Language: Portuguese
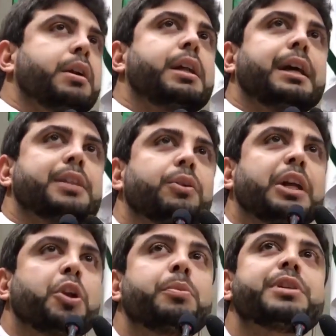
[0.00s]
Queria
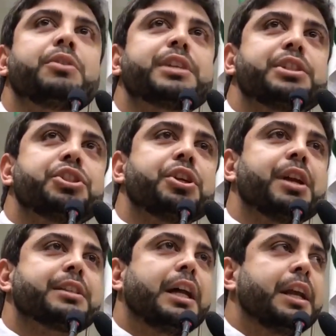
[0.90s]
saudar todo mundo que está nos assistindo
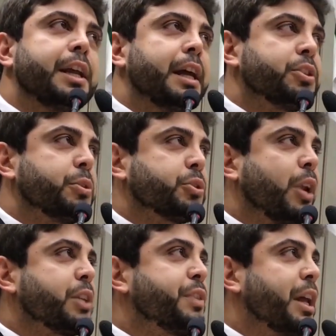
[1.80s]
nas galerias, nos
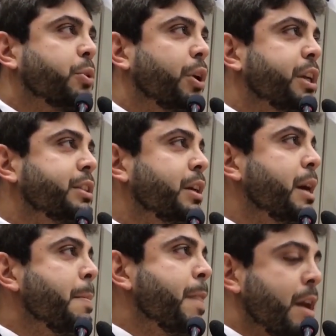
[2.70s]
colegas vereadores.
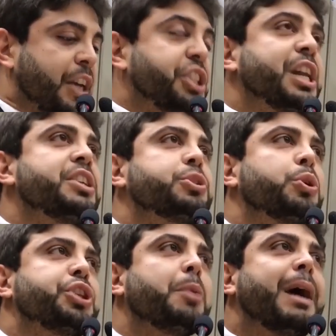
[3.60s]
A gente tem
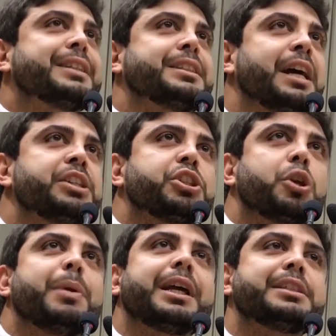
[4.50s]
discutido bastante
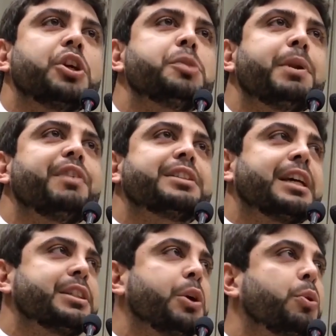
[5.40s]
sobre questão de
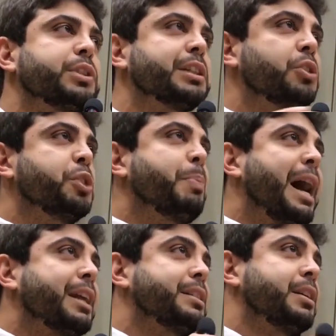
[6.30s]
privatização e concessão de
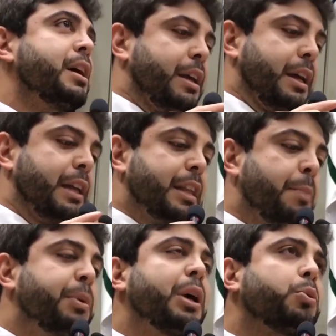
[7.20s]
parques e
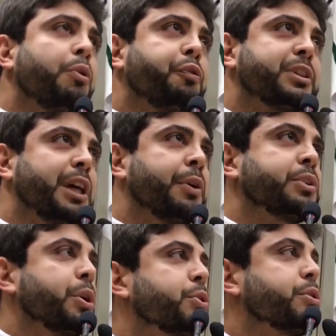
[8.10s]
tem muita confusão
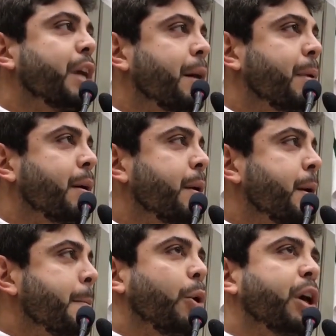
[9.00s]
em torno do tema.
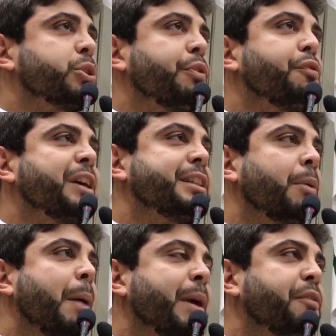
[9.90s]
Então eu resolvi fazer
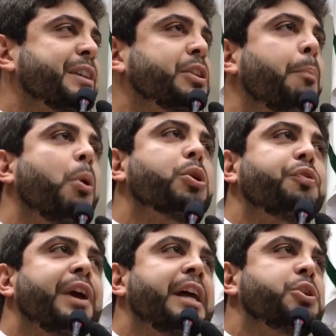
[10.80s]
uma manifestação um pouco
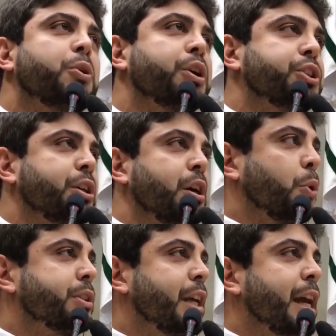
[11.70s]
diferente hoje. Eu
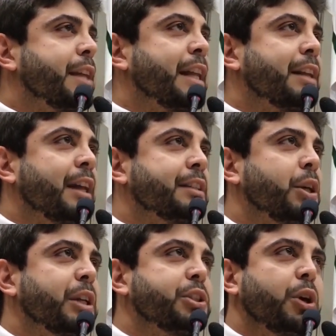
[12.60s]
gostaria até da
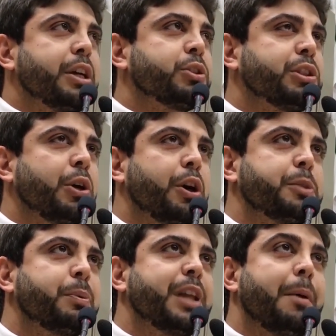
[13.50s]
atenção das senhoras e dos
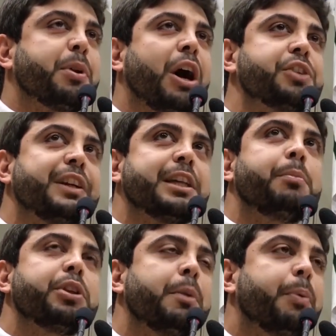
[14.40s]
senhores para é o tema, que eu acho que vai ser
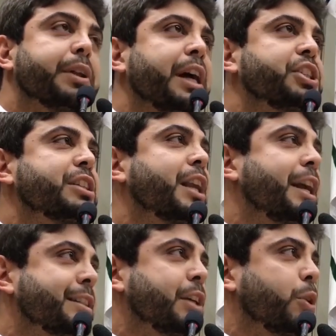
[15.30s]
muito importante e
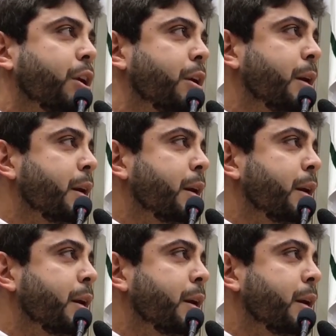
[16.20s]
esclarecedor.